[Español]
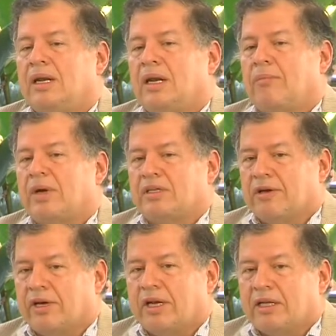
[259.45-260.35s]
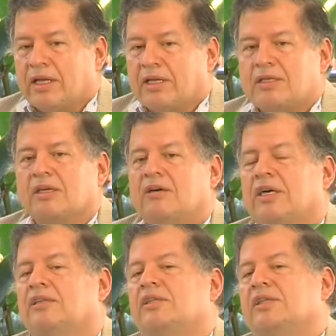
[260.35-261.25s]
la perciben y la tienen, sino
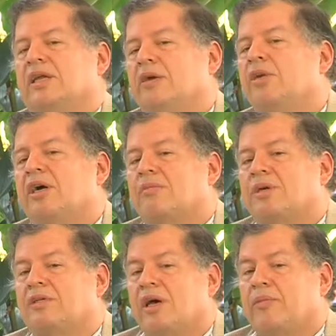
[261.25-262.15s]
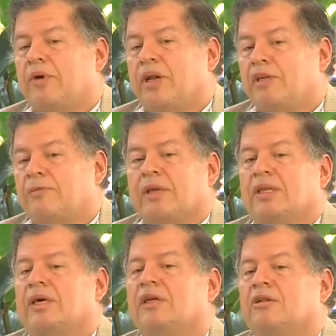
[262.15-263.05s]
que tenemos la capacidad de poderla
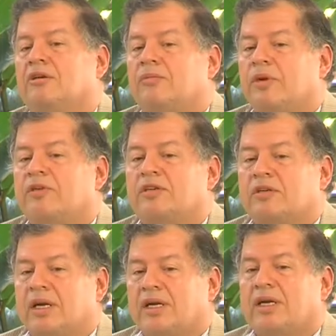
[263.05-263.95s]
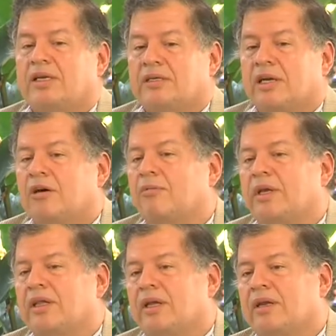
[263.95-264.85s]
despertar en todo profesional que desee
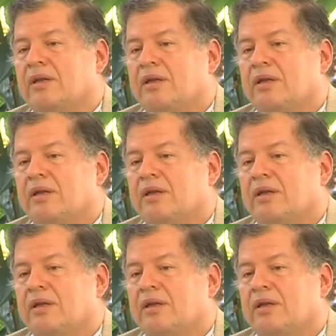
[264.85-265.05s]
comprender